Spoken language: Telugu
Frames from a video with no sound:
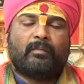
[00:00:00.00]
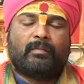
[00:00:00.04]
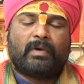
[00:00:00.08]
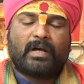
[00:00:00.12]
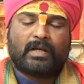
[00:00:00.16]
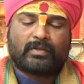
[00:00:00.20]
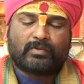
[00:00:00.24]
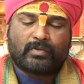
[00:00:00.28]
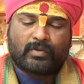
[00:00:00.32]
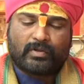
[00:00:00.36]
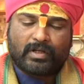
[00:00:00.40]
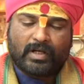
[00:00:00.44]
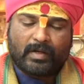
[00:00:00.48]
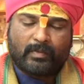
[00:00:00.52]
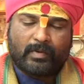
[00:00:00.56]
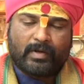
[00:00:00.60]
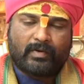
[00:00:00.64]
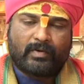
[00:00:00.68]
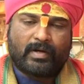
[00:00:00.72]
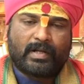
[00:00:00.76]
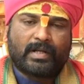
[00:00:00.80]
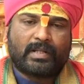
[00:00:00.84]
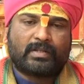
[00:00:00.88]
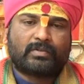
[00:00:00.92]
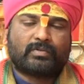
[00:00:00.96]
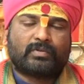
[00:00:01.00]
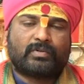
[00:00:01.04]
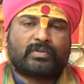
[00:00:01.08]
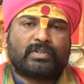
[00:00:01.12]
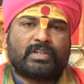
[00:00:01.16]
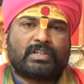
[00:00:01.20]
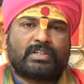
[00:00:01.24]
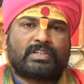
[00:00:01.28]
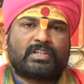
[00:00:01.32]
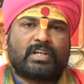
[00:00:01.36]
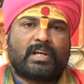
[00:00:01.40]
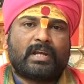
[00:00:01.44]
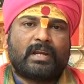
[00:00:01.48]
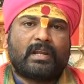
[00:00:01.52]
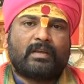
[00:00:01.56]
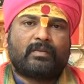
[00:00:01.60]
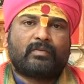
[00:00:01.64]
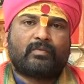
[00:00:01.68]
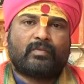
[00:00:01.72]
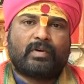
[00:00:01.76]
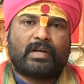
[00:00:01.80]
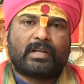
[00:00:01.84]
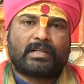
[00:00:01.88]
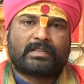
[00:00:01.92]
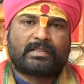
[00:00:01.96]
మా దుర్గాభవాని
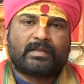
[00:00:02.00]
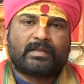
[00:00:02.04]
జ్యోతిష్యాలయం ద్వారా